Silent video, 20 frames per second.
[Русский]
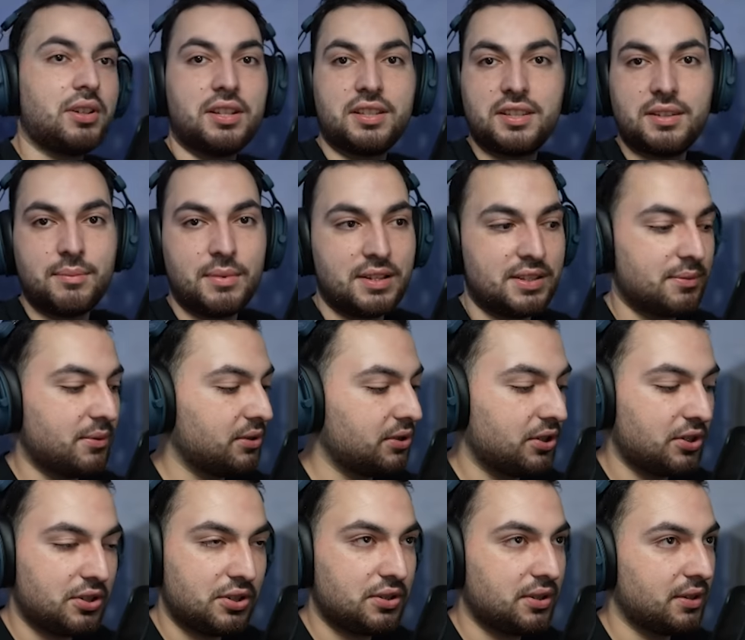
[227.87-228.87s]
если ты меня
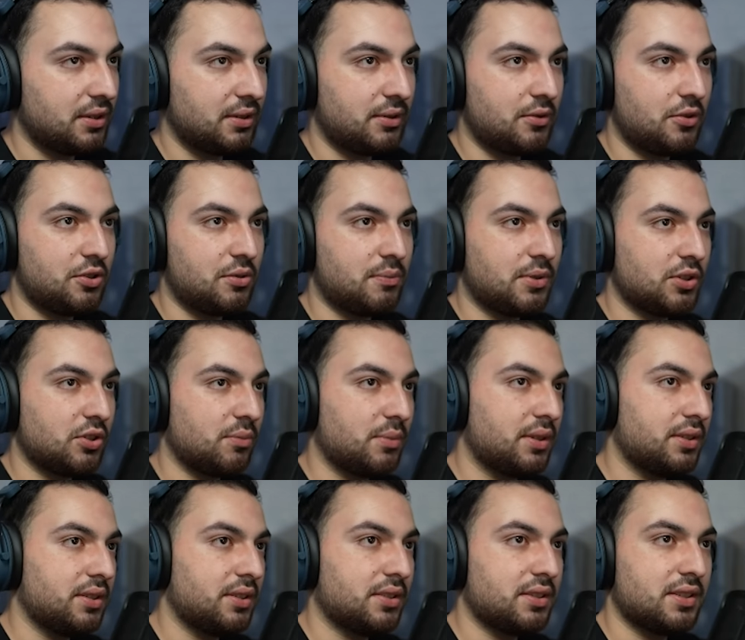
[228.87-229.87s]
смотришь, ты очень большой
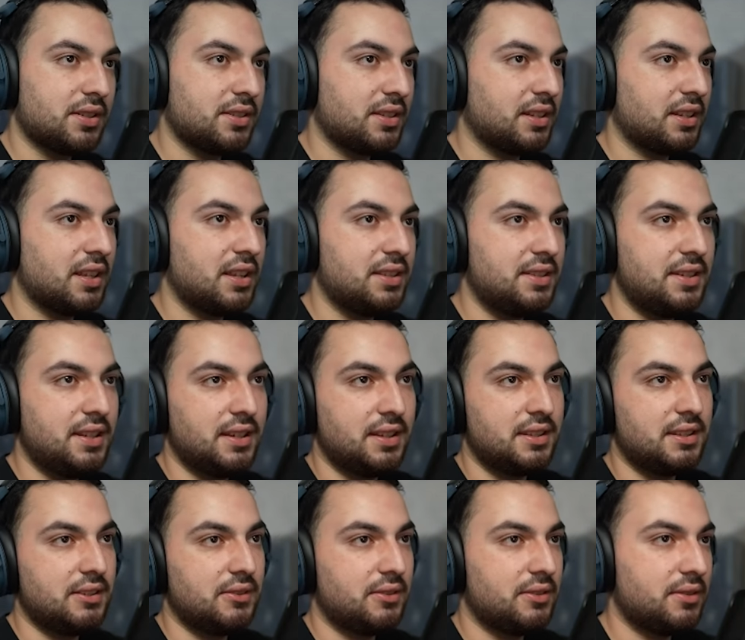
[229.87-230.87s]
молодец. Если такие деньги
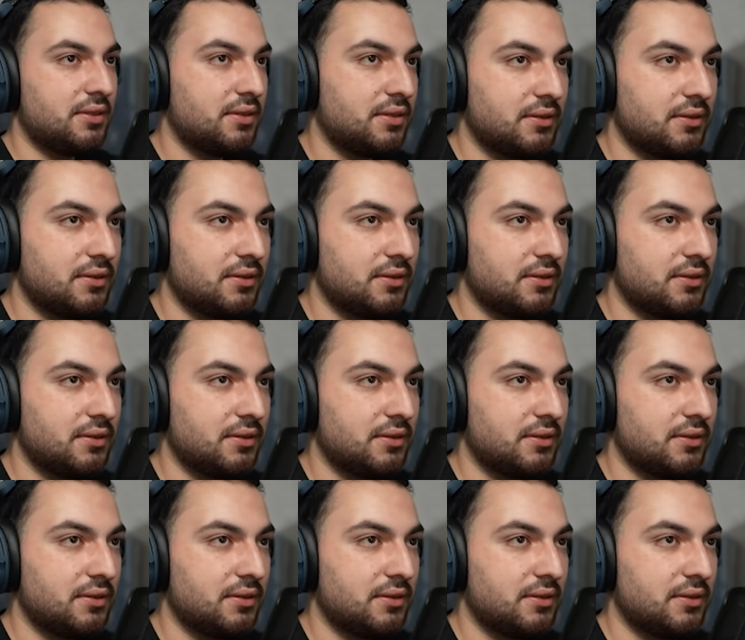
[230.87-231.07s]
делать,